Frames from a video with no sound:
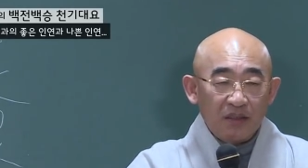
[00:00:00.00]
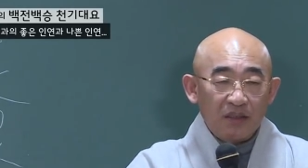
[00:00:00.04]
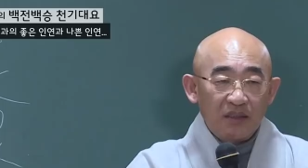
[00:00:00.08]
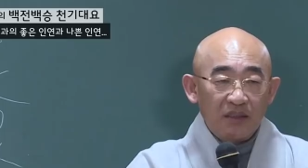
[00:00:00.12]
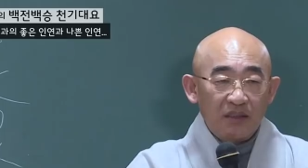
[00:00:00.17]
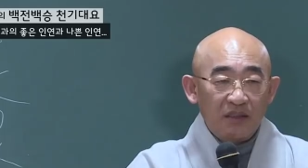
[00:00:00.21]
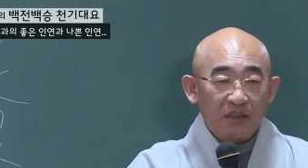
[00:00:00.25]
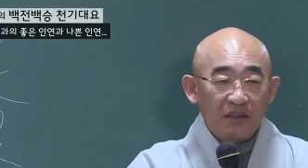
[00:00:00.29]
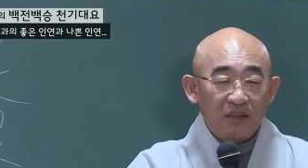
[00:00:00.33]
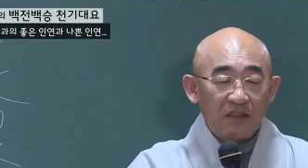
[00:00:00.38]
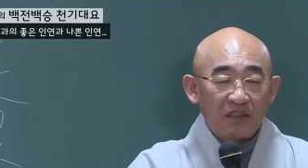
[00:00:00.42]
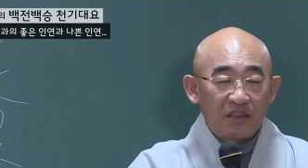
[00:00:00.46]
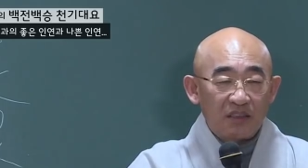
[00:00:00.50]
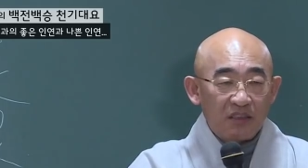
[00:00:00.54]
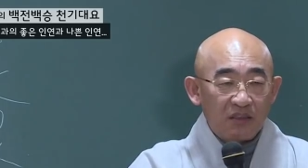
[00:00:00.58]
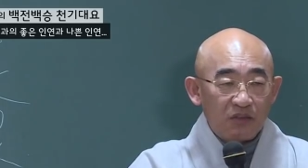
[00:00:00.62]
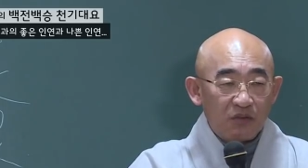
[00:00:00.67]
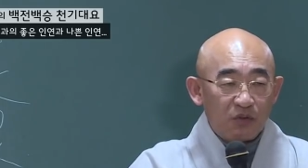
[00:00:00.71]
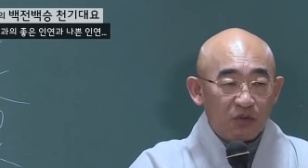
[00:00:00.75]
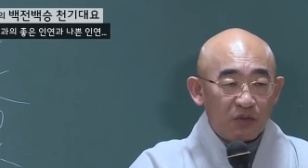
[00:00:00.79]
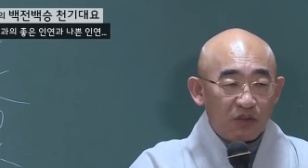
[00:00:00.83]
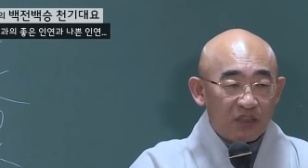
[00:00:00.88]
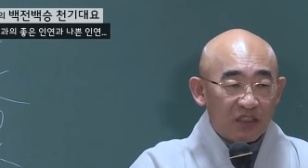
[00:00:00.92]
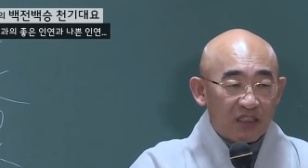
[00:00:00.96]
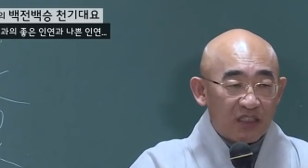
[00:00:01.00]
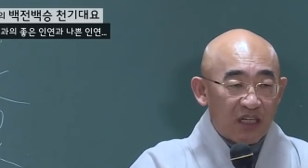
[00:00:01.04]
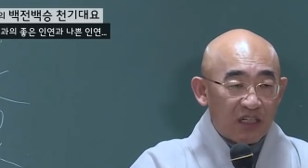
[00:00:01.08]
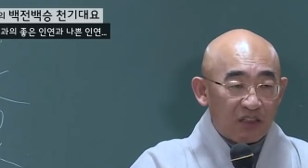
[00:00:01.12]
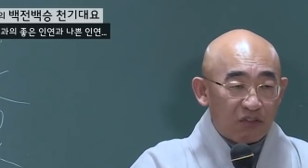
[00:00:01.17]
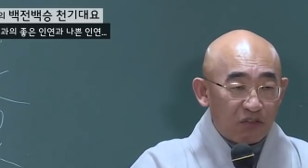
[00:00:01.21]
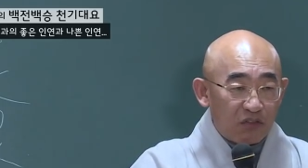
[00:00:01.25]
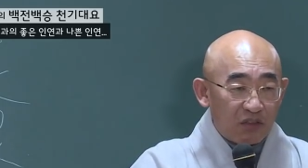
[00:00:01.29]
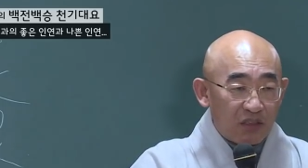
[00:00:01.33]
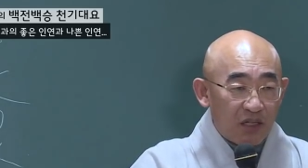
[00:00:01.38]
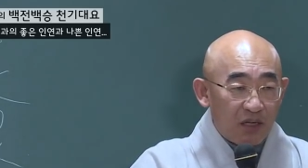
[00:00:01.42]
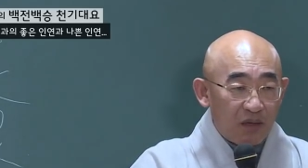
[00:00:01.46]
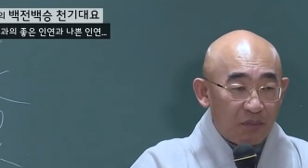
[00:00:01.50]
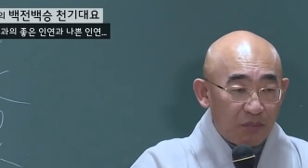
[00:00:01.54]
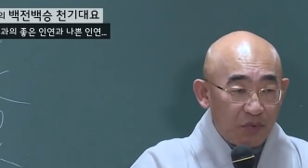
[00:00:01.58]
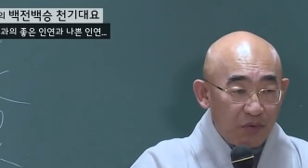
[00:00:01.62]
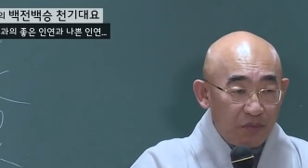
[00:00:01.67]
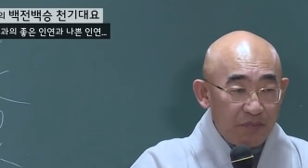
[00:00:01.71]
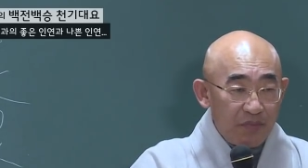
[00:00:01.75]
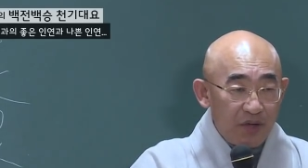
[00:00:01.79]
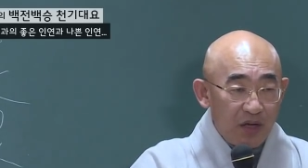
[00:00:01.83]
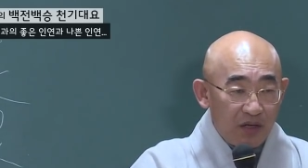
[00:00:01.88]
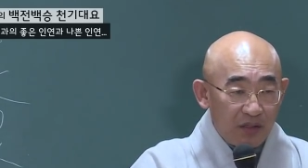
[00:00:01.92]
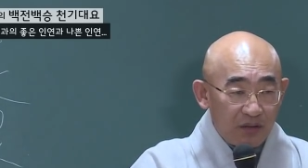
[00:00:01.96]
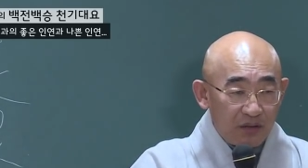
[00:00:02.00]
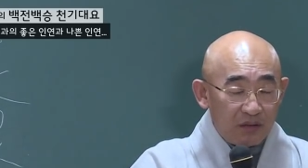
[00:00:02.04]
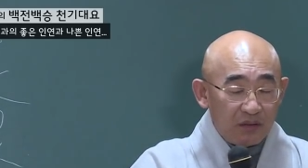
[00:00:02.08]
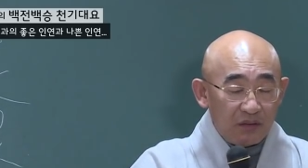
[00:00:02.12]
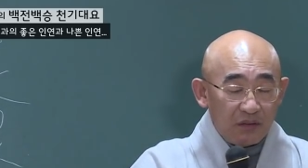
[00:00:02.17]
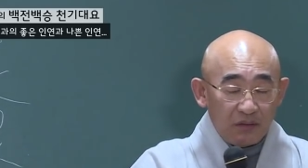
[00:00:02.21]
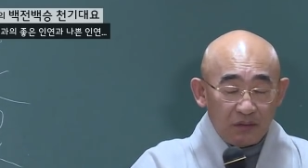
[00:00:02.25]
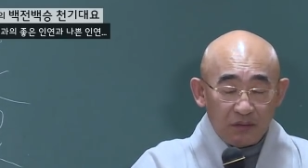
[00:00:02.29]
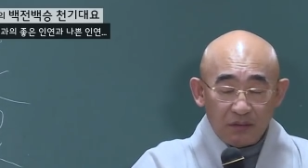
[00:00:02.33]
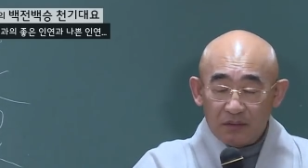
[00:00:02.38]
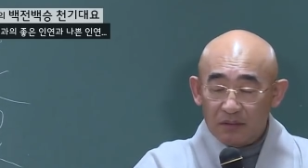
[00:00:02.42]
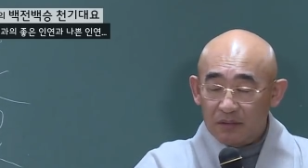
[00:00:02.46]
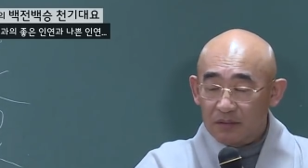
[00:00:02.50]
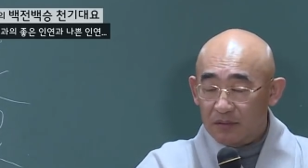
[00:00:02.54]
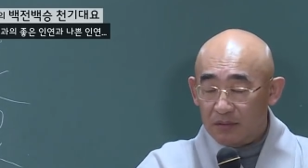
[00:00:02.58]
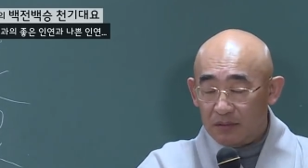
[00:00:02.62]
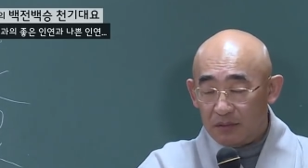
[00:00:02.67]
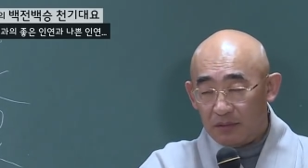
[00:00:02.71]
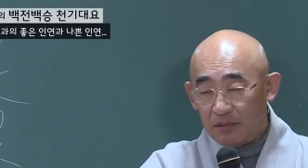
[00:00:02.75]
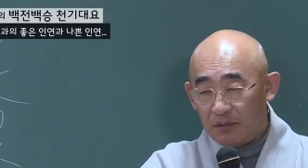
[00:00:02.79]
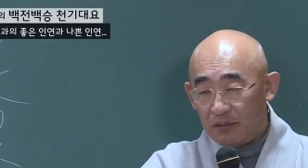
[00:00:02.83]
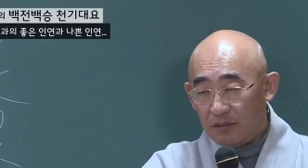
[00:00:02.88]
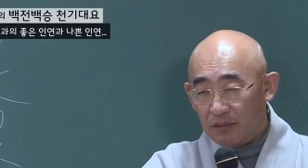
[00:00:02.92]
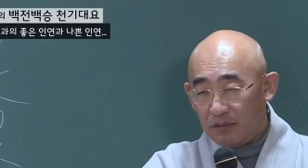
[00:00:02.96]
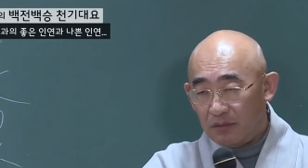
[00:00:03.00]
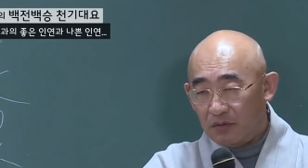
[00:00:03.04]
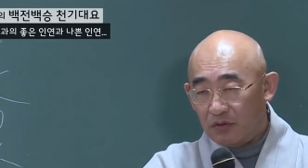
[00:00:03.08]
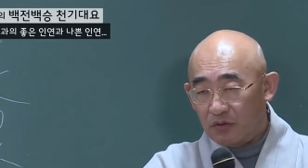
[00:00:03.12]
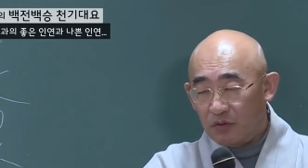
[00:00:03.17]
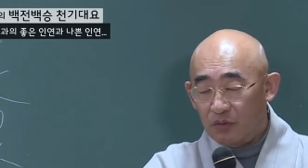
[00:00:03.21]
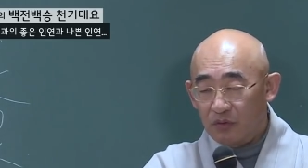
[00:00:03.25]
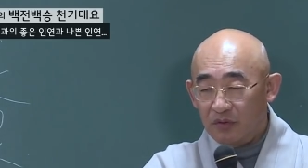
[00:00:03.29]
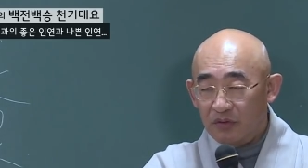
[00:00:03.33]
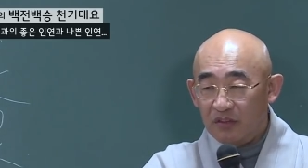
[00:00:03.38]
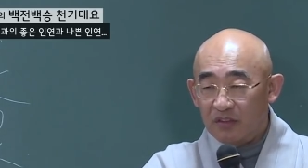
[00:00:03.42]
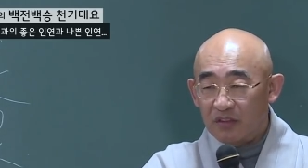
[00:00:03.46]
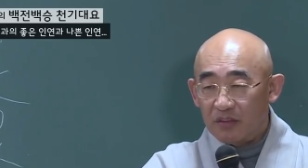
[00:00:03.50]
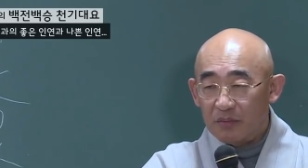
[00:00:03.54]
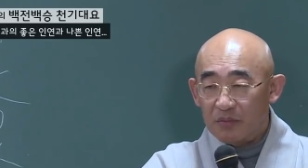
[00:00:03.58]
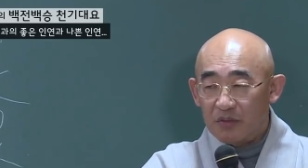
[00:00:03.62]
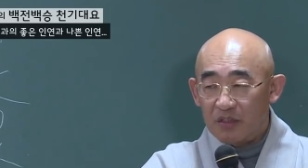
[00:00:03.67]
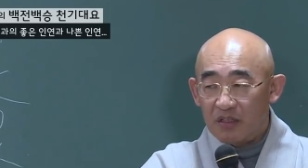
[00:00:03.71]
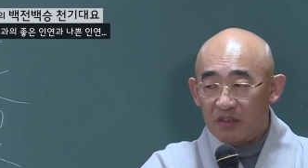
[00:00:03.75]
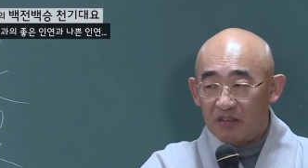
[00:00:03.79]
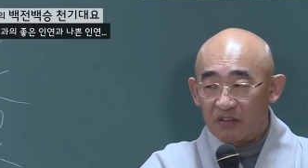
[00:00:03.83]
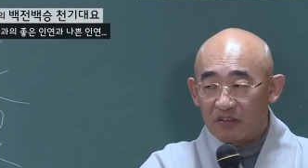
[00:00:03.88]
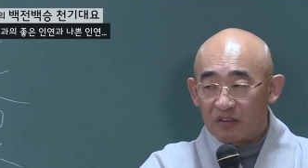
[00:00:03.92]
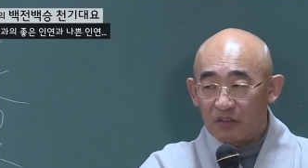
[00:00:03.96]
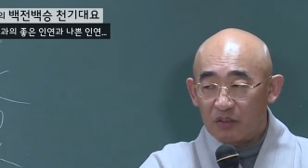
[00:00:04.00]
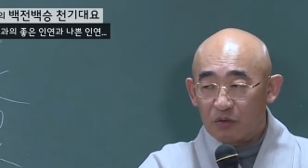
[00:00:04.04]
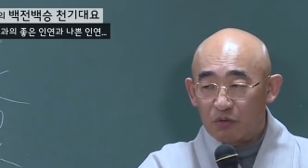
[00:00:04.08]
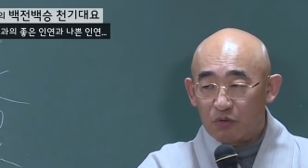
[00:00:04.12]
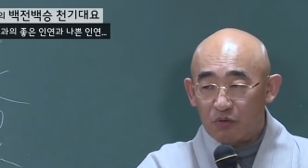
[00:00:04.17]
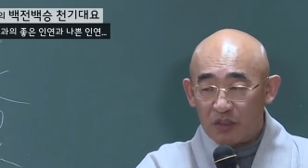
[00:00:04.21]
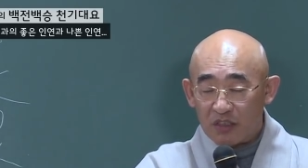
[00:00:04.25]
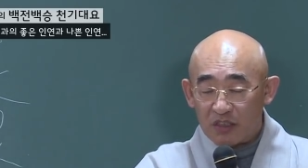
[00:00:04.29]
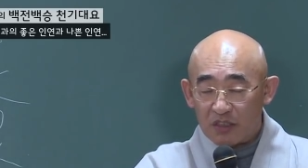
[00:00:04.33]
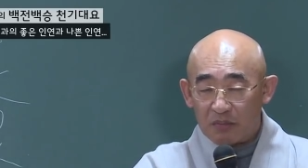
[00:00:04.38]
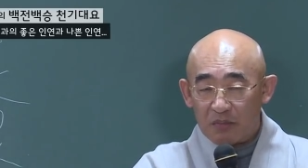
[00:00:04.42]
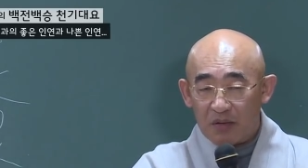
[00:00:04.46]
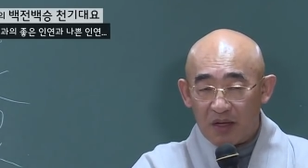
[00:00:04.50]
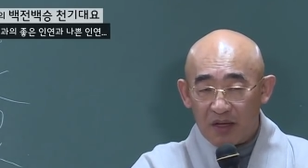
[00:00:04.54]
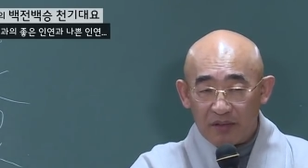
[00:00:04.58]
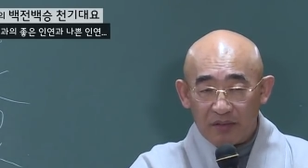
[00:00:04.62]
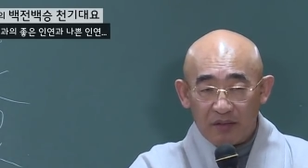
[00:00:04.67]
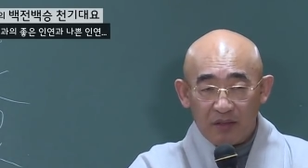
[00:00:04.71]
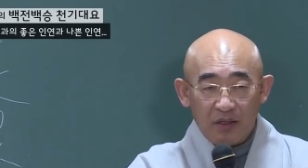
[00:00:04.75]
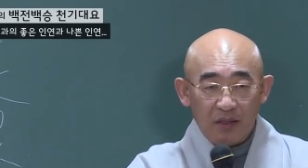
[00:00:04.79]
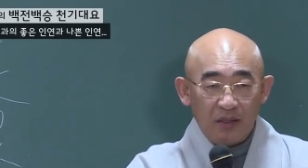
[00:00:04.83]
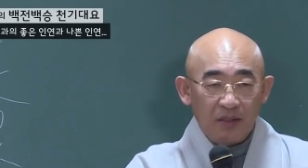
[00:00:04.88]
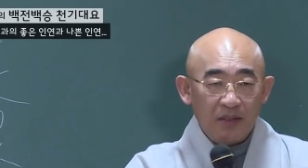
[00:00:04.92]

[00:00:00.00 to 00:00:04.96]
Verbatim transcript: 이런 친구를 사귀다 보면 음, 좋은 점이 형성이 되지만